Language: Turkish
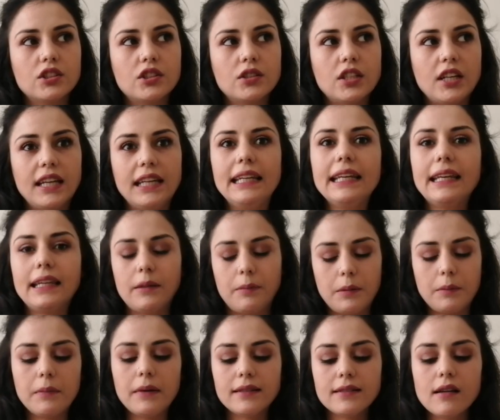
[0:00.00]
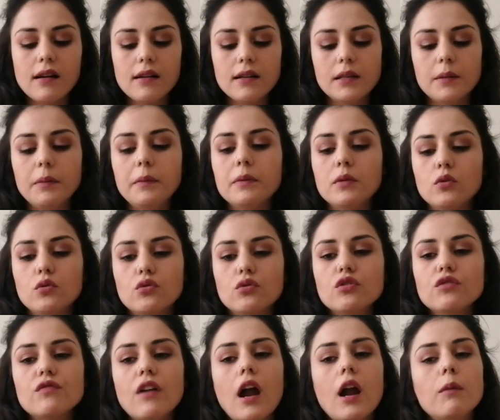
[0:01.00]
çelik gibi, metal gibi bir
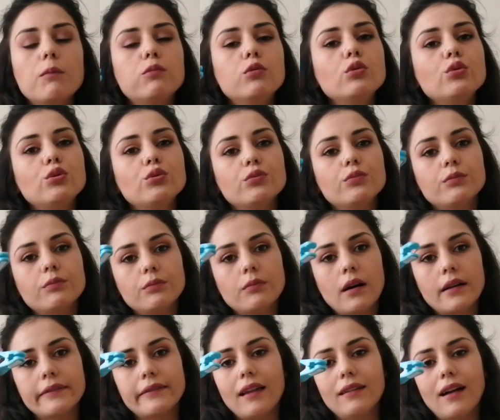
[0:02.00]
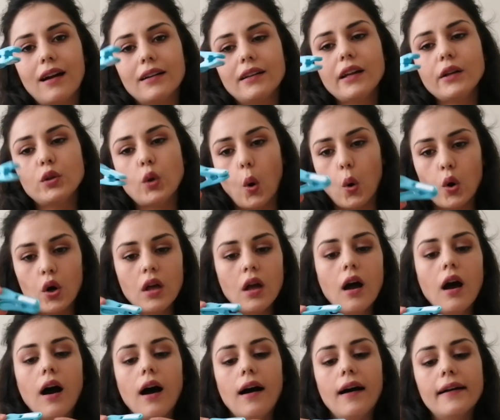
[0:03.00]
ürün var. Bu mandallarda yok.
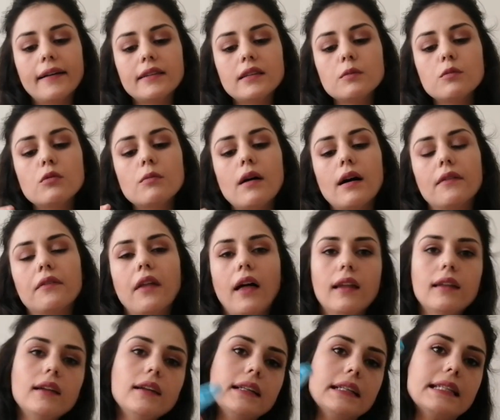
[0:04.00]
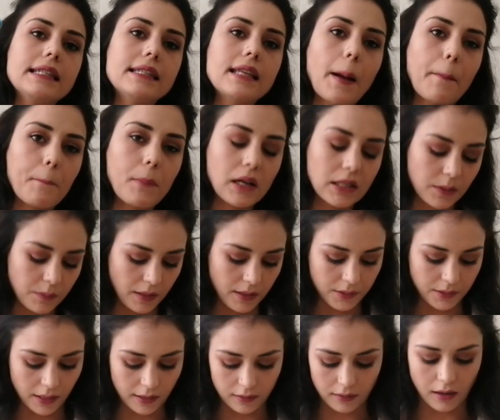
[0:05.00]
Artı bu mandallar iz yapmaz
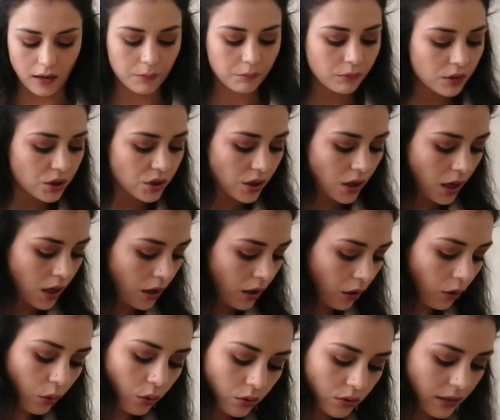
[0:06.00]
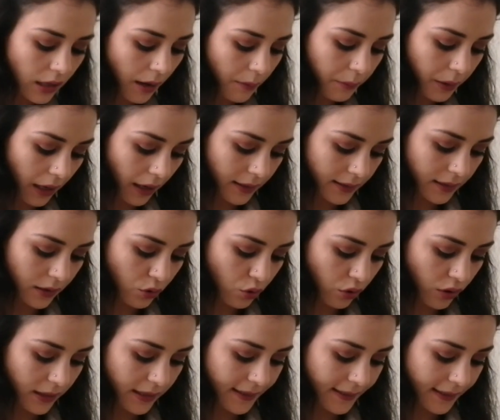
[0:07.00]
mandallarmış. O yüzden biraz da
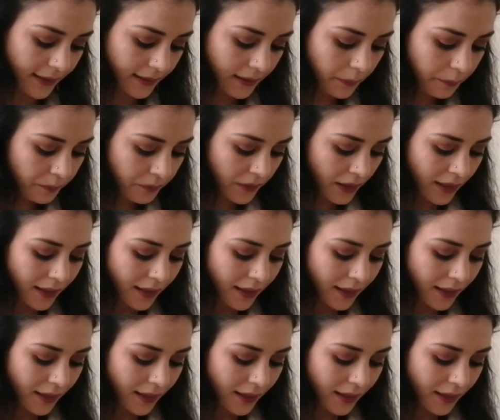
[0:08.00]
çok istedim.